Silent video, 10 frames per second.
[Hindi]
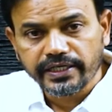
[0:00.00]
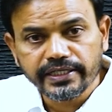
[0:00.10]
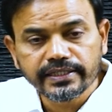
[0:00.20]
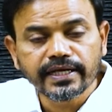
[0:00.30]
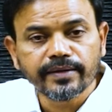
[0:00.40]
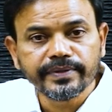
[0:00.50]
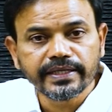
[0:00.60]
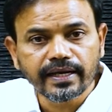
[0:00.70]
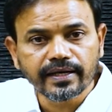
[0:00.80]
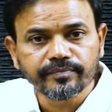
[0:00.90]
ईदगाह
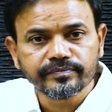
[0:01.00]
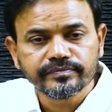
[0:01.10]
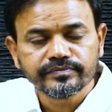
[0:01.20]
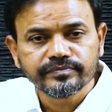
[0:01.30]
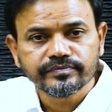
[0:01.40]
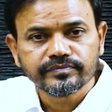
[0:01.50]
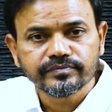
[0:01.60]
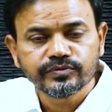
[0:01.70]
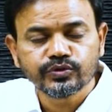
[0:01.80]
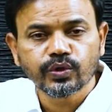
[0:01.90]
मीर आलम
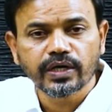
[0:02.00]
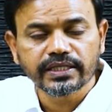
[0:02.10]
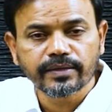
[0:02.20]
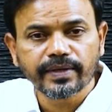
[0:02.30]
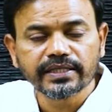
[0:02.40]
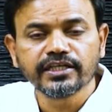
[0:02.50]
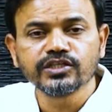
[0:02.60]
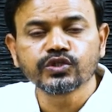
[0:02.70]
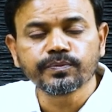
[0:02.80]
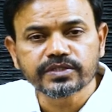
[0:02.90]
जो हैदराबाद की
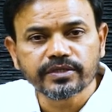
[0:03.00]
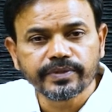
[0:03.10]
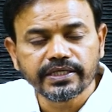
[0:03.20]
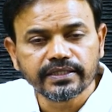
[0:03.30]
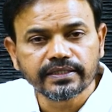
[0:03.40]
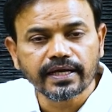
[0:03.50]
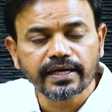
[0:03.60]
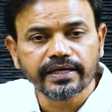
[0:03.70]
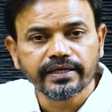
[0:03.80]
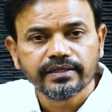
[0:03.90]
सबसे बड़ी ईदगाह
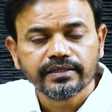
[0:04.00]
है